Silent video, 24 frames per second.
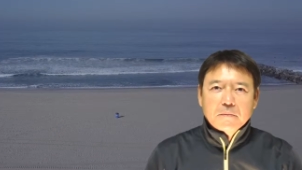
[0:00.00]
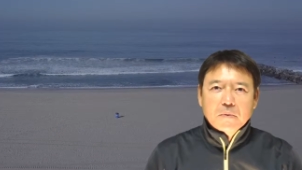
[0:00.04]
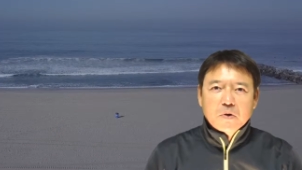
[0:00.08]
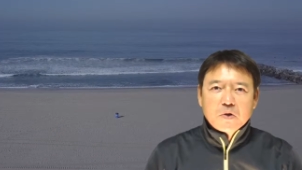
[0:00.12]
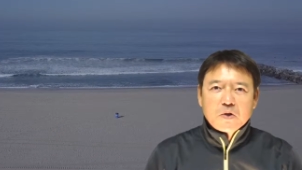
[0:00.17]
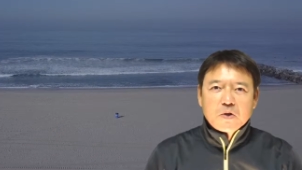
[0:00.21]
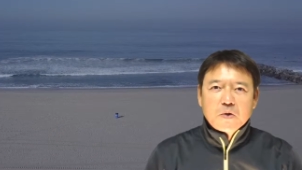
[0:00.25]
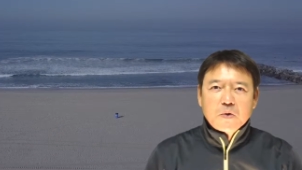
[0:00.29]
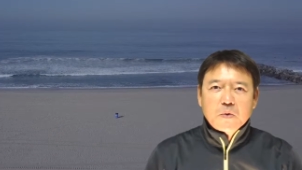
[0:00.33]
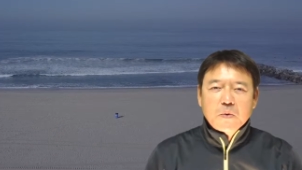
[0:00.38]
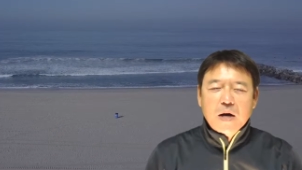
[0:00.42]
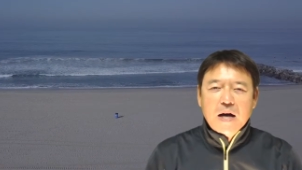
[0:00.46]
も
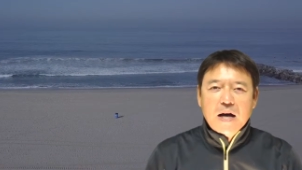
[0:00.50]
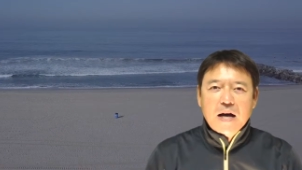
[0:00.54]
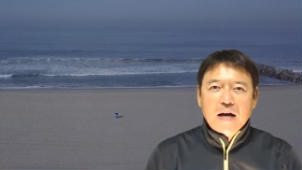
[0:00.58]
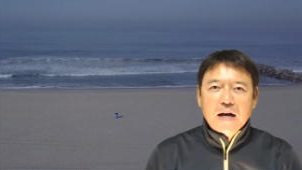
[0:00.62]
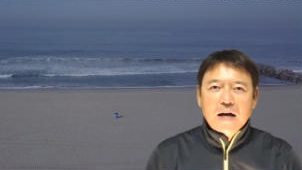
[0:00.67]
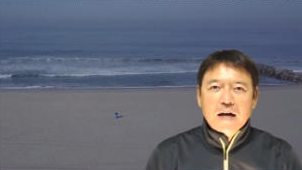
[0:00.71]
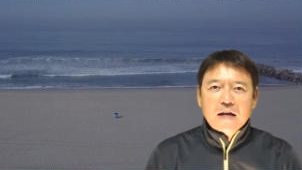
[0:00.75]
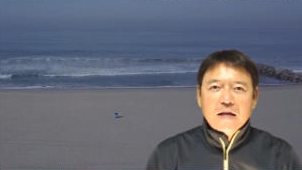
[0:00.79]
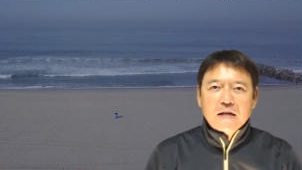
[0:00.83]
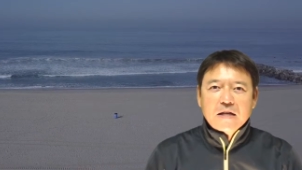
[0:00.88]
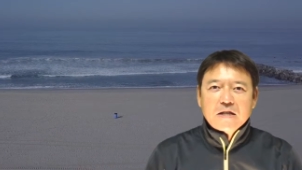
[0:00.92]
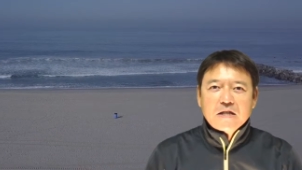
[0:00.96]
しく
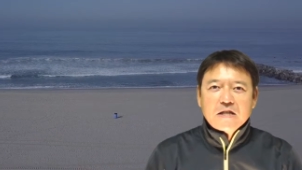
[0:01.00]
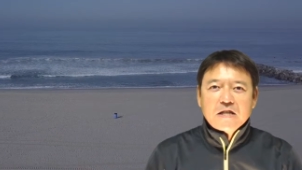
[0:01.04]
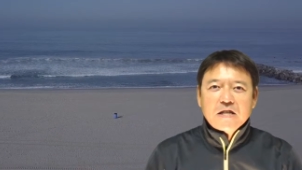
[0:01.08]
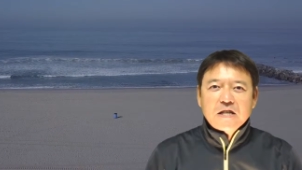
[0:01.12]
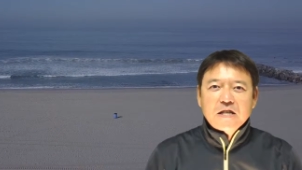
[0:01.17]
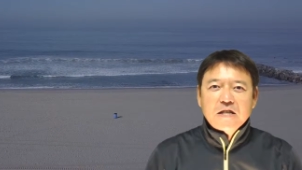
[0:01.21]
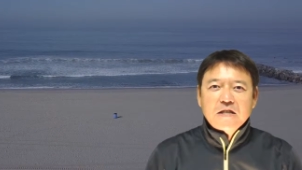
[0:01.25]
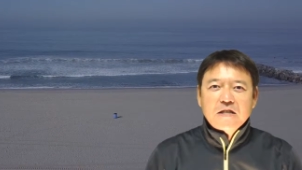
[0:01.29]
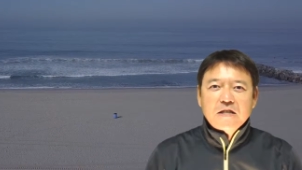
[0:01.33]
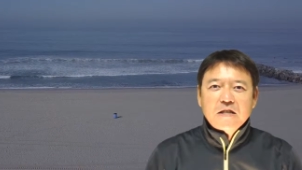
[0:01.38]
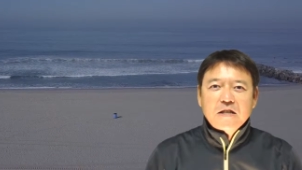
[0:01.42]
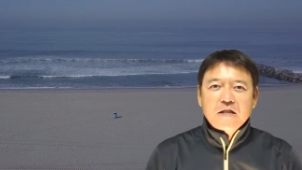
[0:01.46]
は
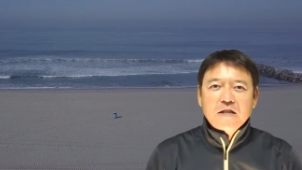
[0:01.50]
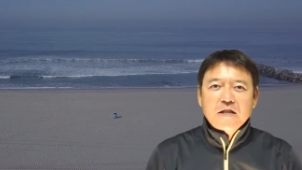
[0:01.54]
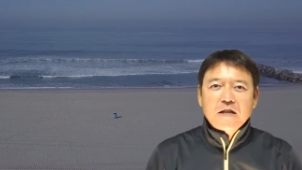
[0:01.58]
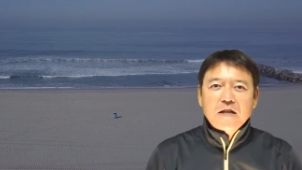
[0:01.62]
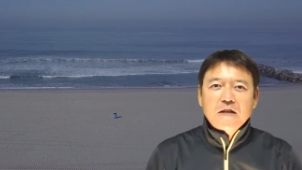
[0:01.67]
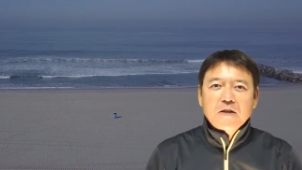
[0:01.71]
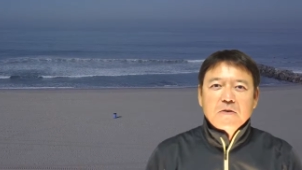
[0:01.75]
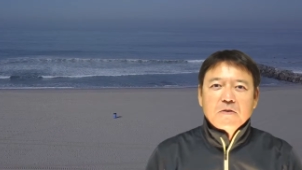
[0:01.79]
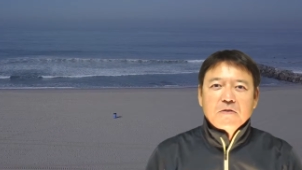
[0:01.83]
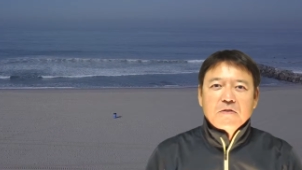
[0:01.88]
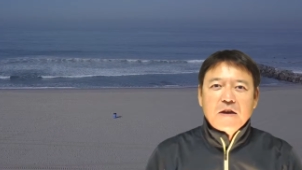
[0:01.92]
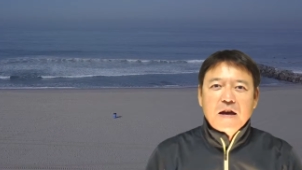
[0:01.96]

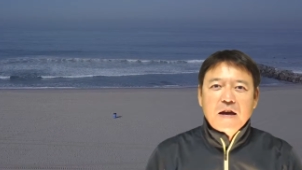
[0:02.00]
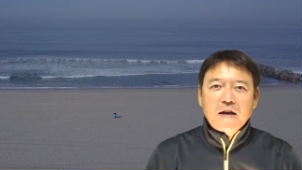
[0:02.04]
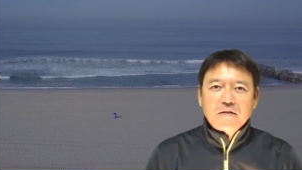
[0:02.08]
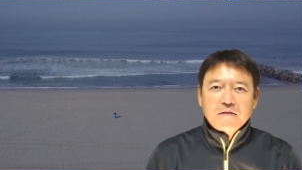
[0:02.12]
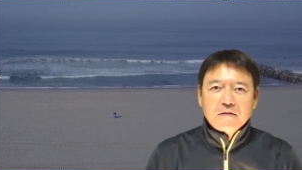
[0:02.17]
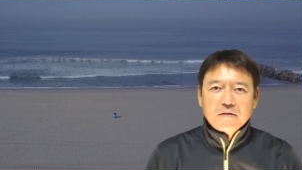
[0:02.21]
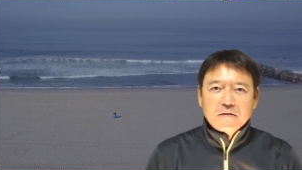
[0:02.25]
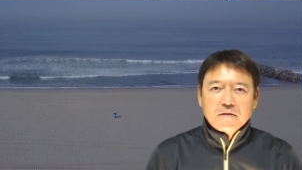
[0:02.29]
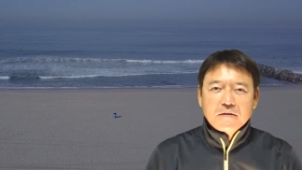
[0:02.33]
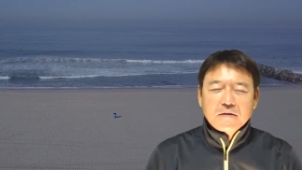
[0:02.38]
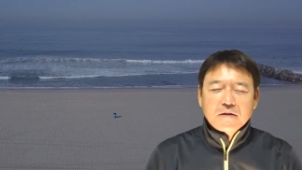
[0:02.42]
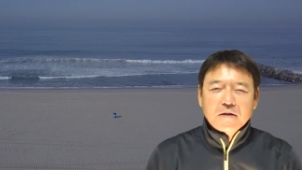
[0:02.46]
CCD の
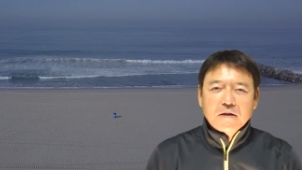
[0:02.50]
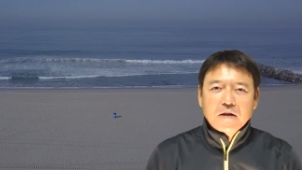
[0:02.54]
サイズ、